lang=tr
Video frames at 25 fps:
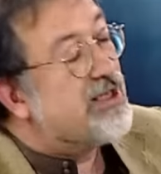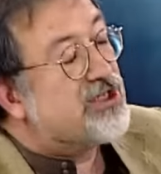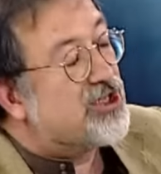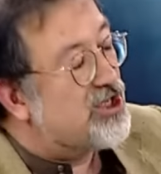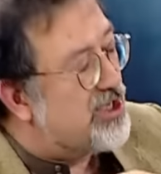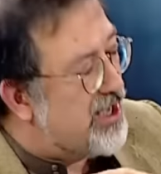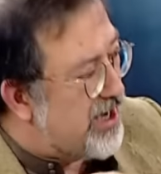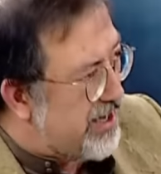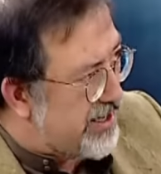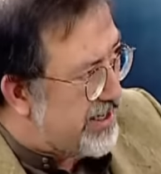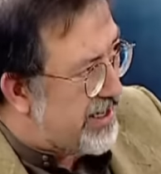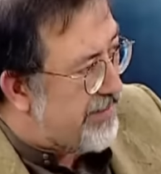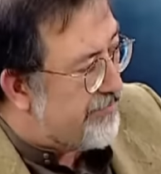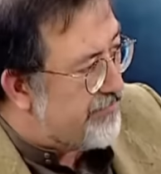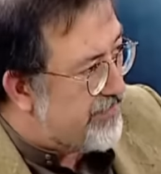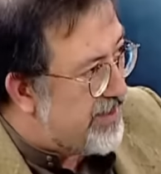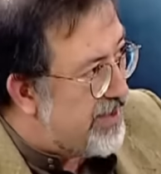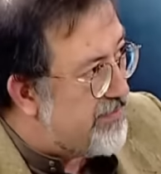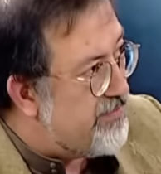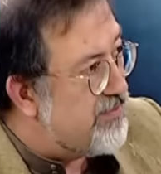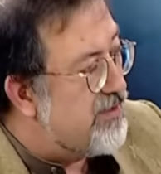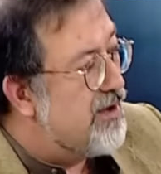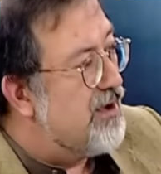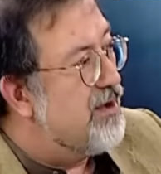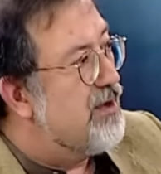mescid
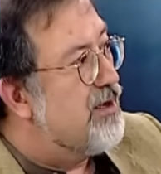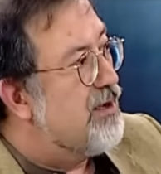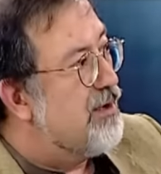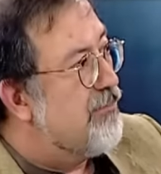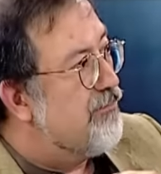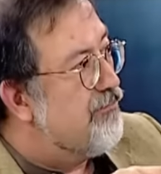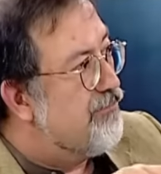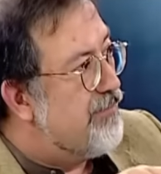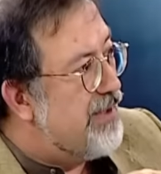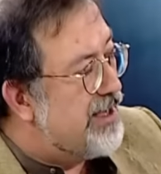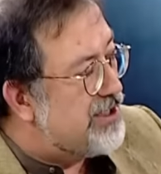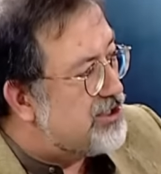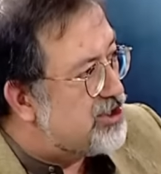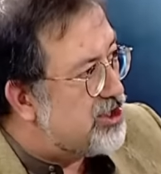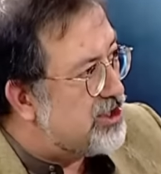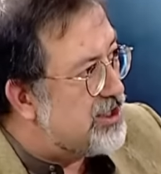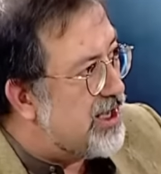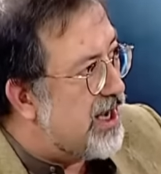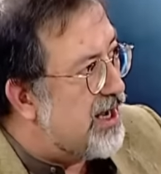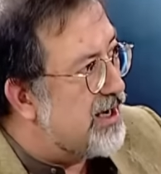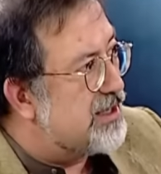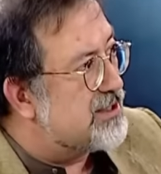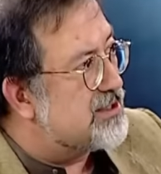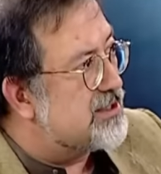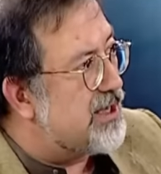Haram'dan Mescid-i
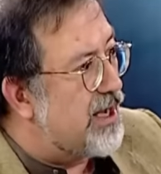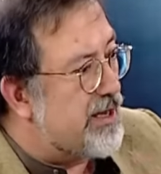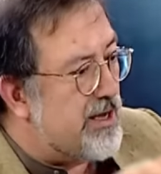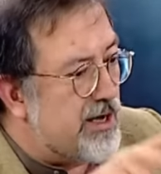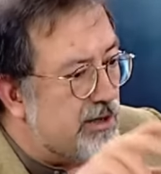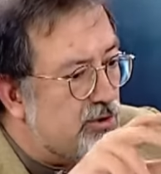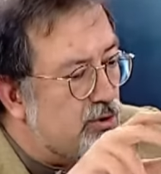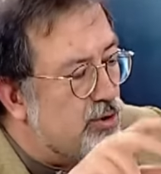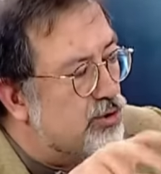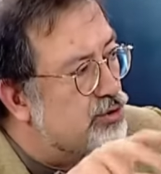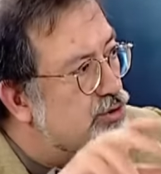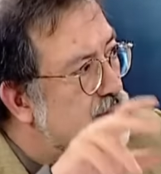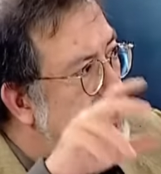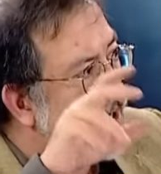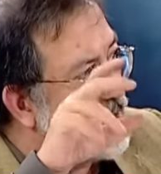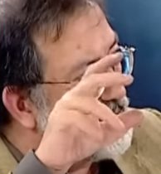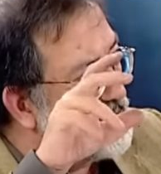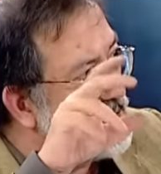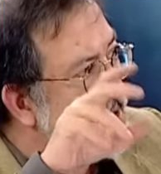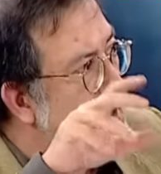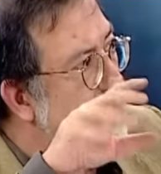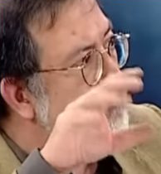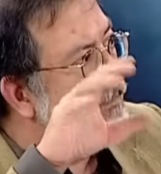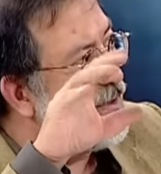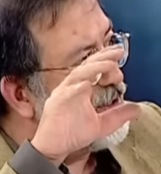Aksa'ya
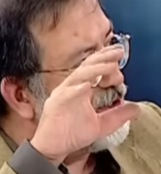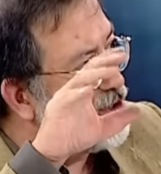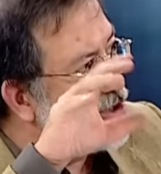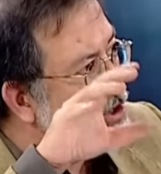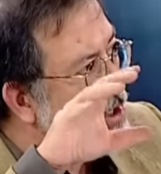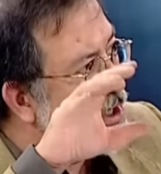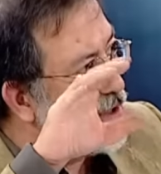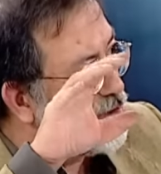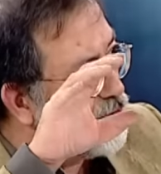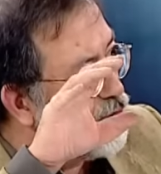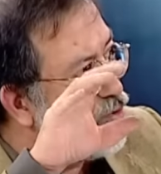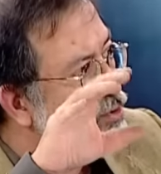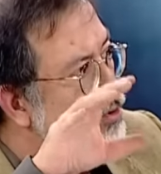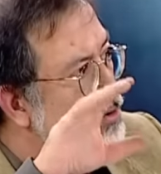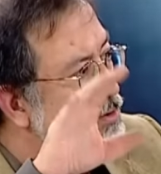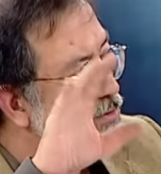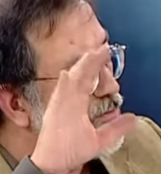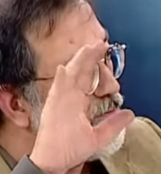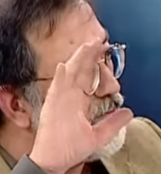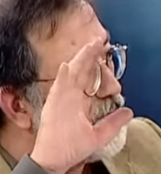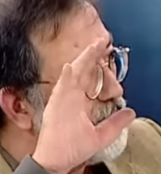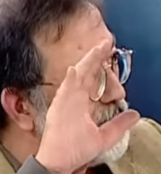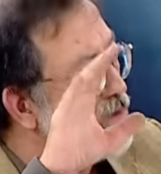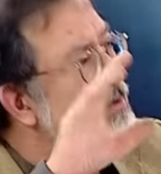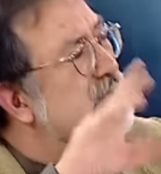götüren Rabbin şanı
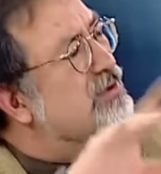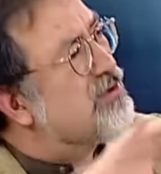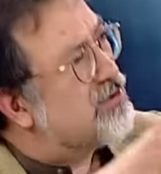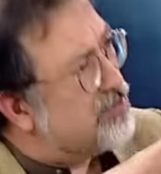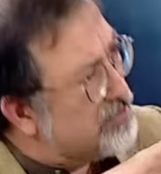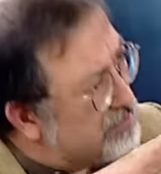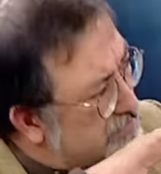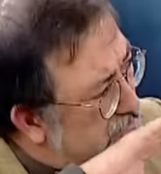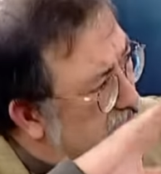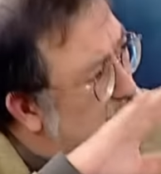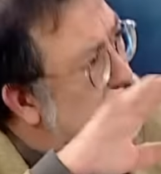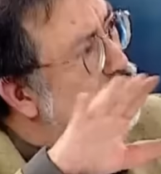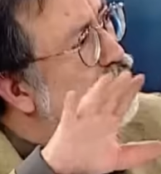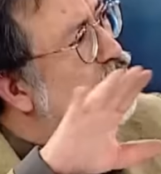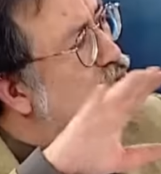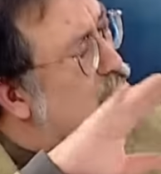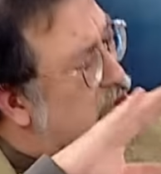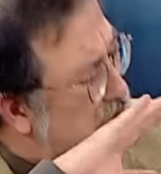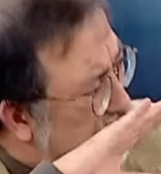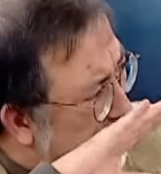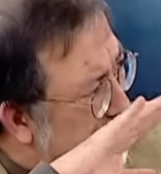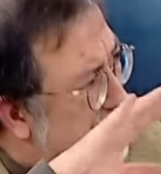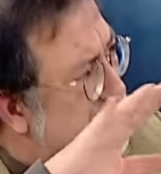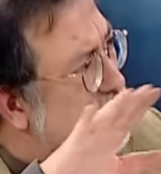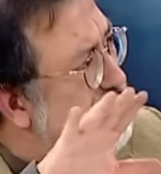götüren değil, yürüten.
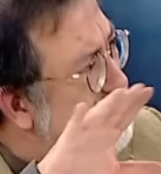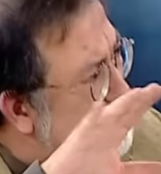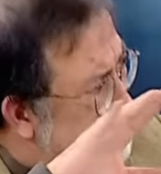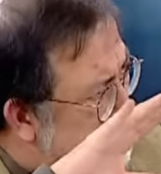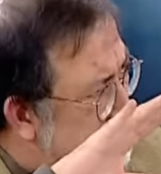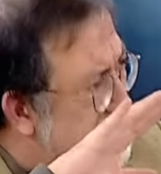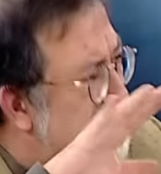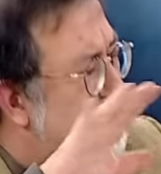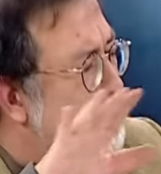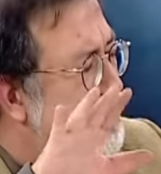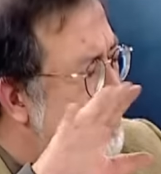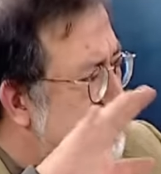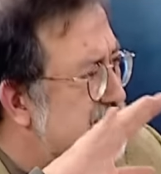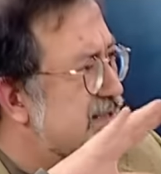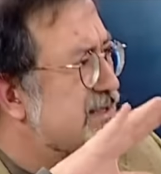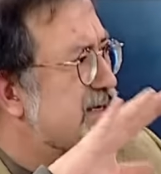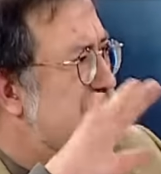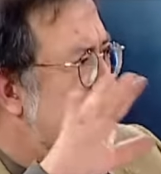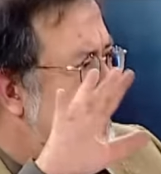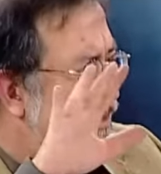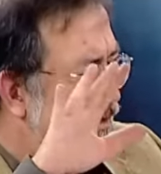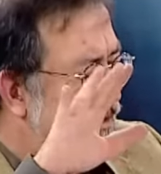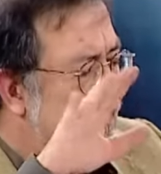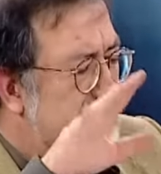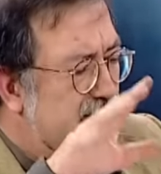Yürüten İsra, İsra.
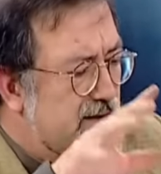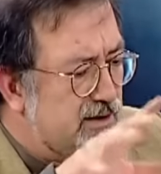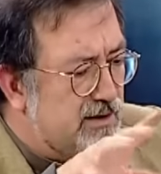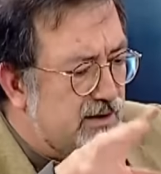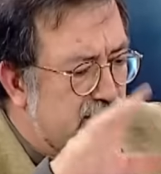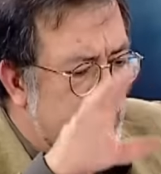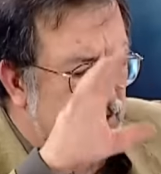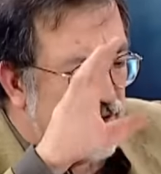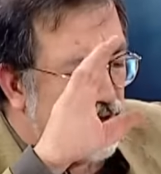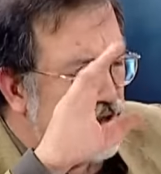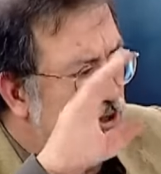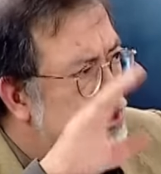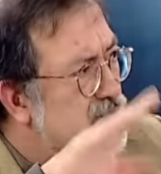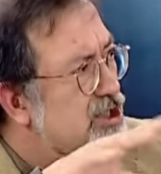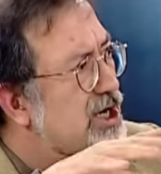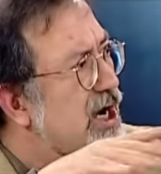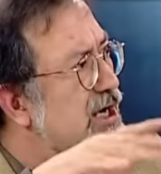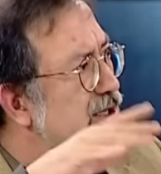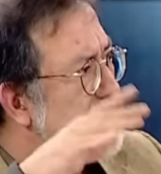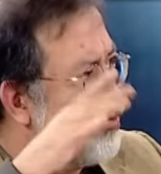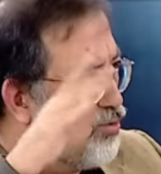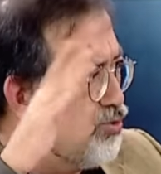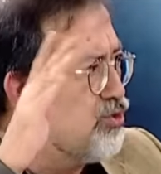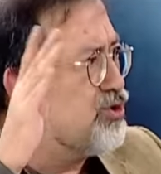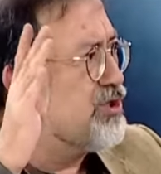Evet.
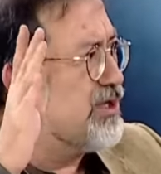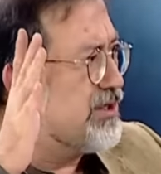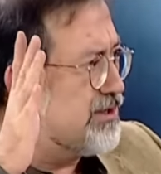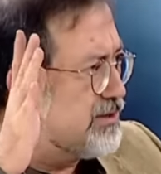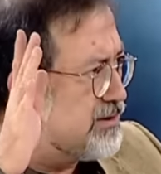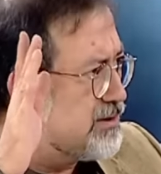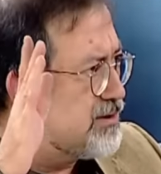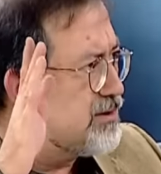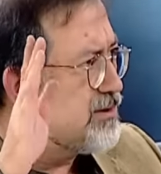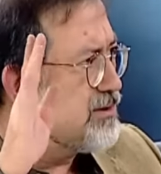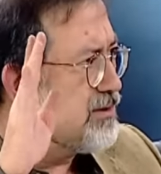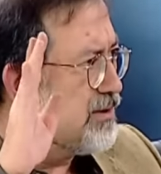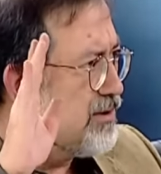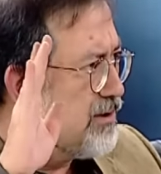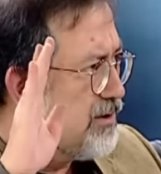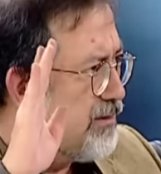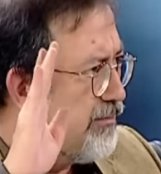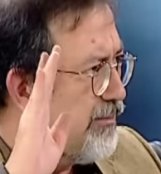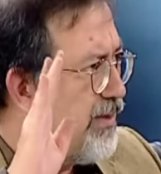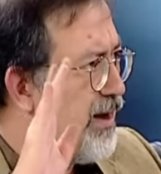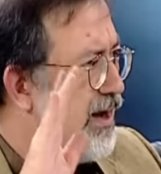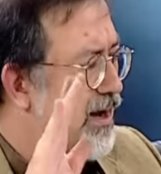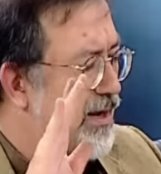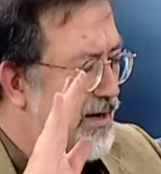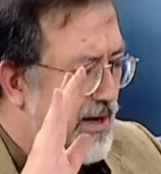Şanı yücedir.
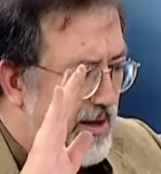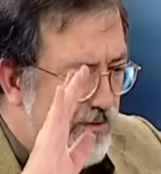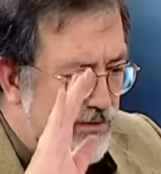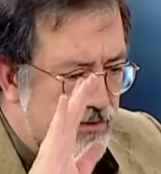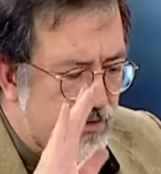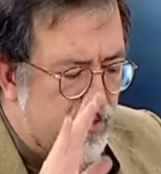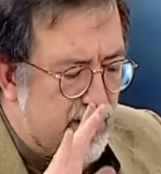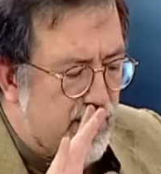Amen. Mealen.